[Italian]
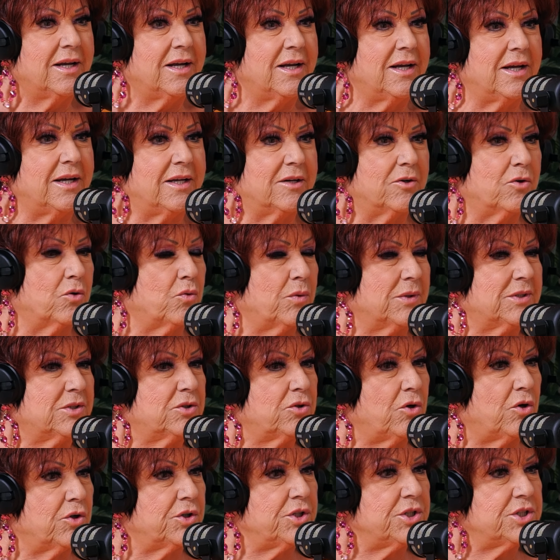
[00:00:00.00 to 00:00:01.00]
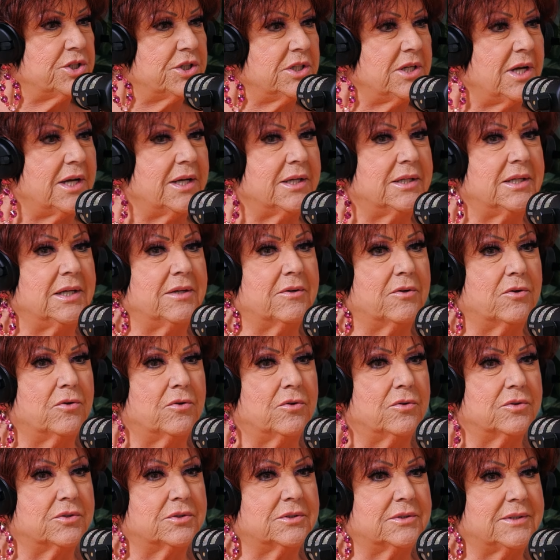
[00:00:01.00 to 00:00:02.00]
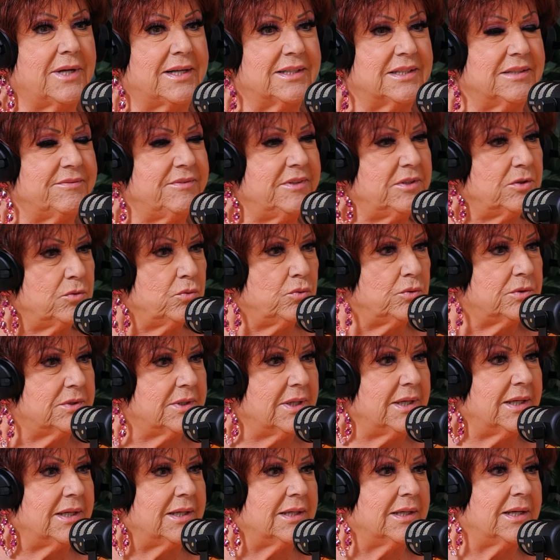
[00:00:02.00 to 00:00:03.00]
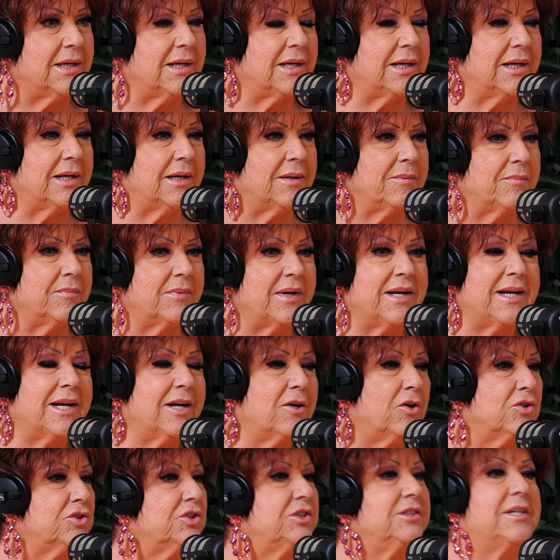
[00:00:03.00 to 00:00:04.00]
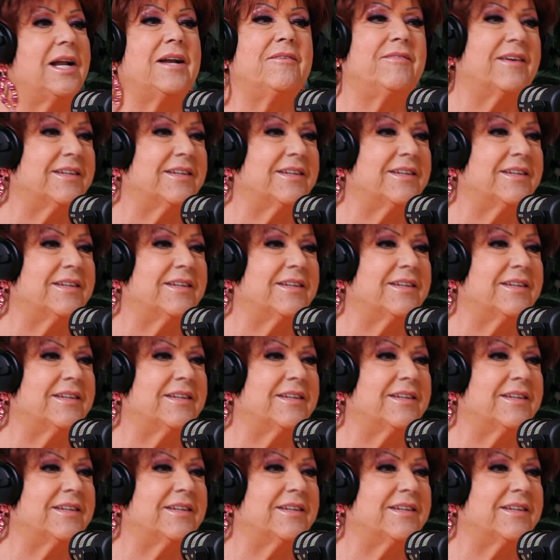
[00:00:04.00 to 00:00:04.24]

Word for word: erano 14 ed erano state vendute nei, nei negozi del